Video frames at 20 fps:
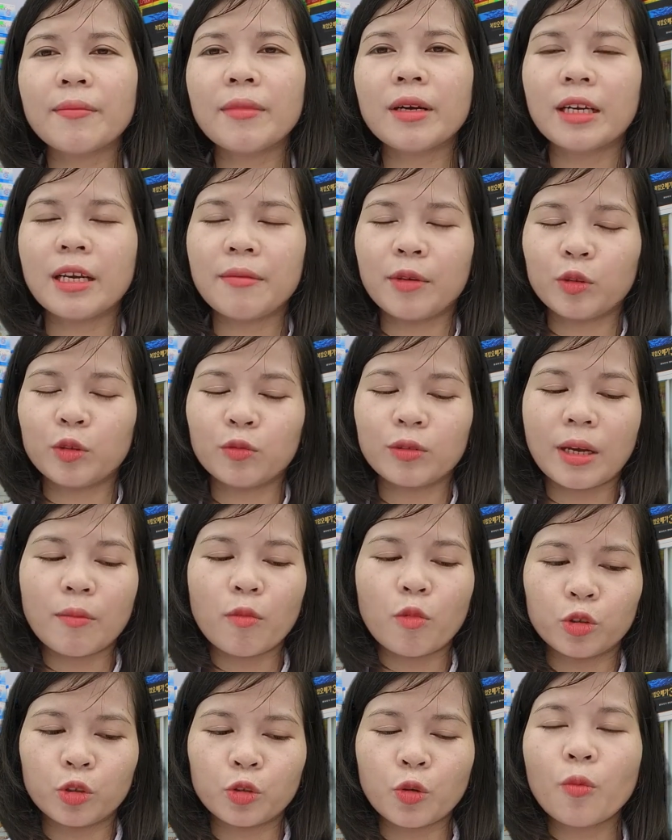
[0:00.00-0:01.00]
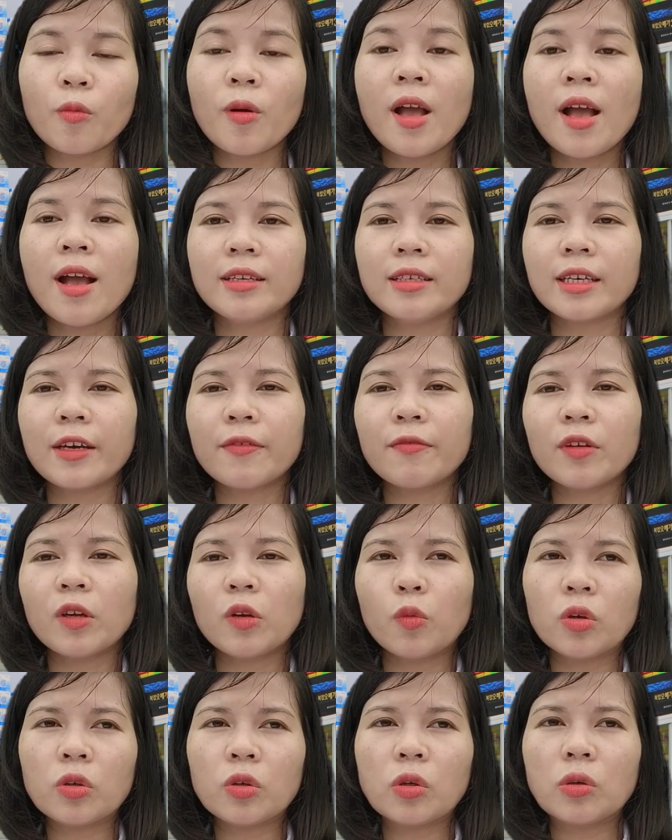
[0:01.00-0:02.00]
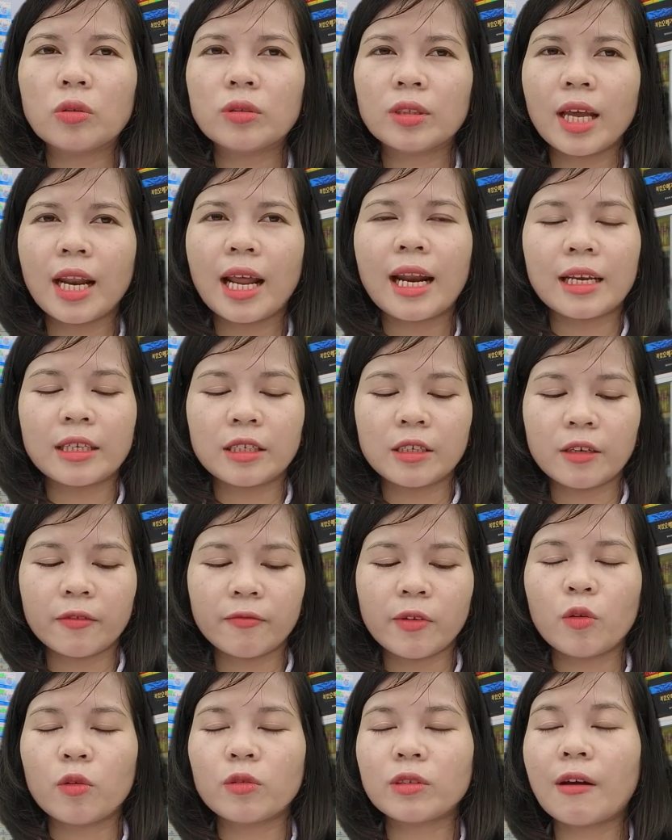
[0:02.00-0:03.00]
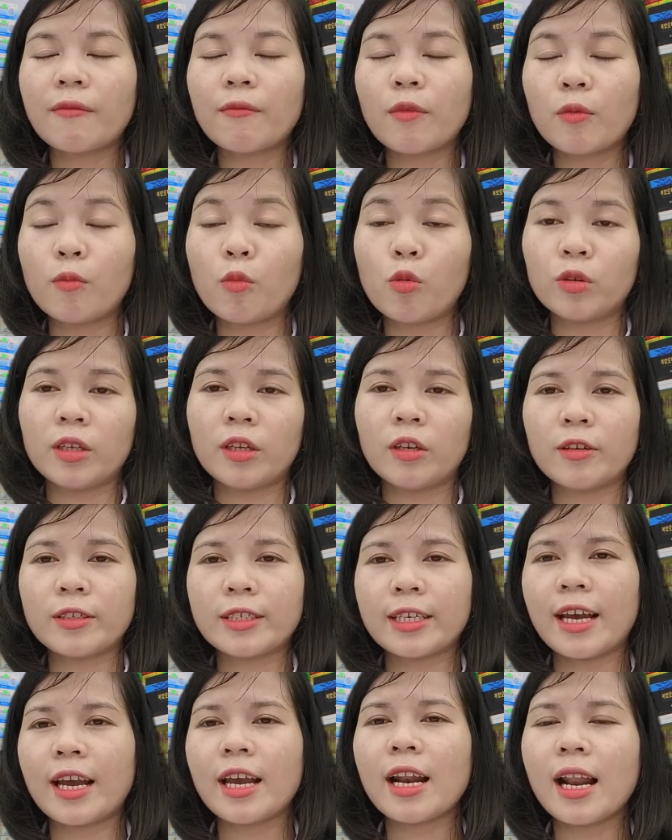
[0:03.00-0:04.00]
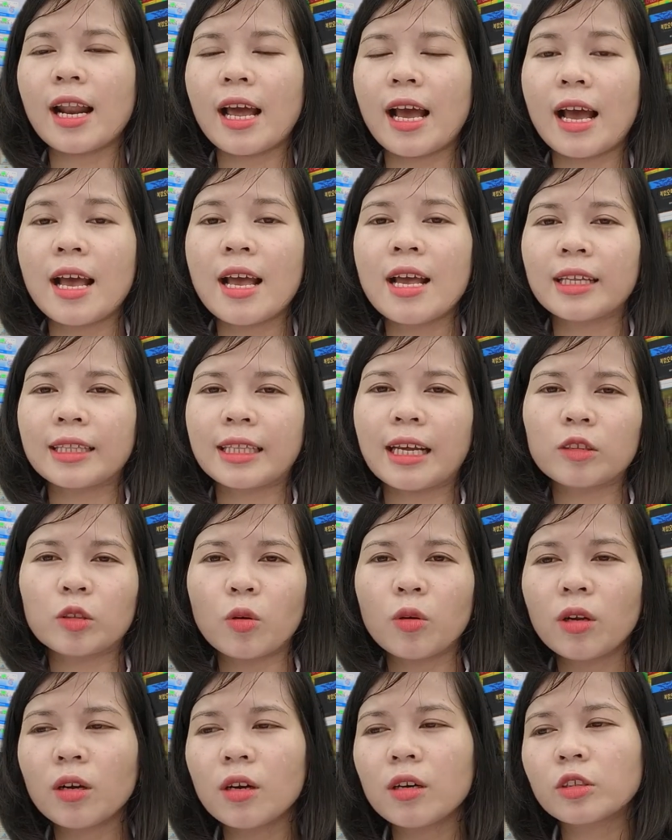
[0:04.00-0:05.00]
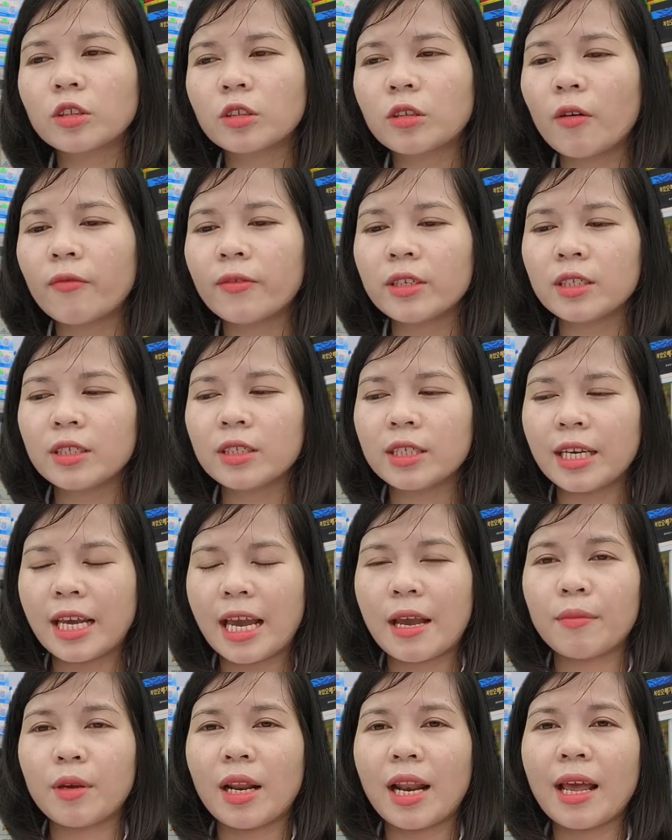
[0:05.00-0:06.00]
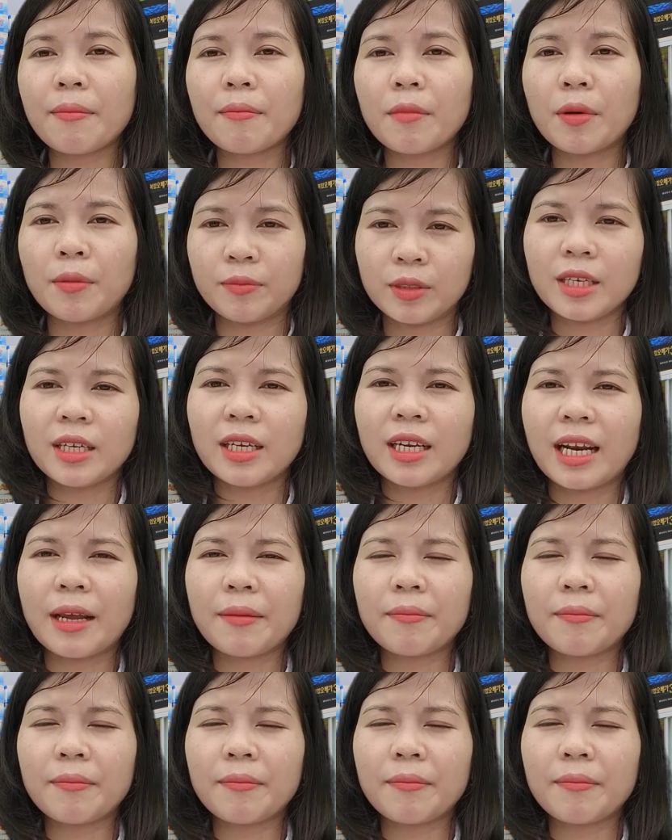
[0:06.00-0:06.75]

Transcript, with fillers: Nếu mà khi mà chúng ta bổ sung những cái viên uống nội tiết hay là những viên uống tăng vòng 1 thì nó sẽ là tăng tốt hơn so với những chị em bị lép bẩm sinh.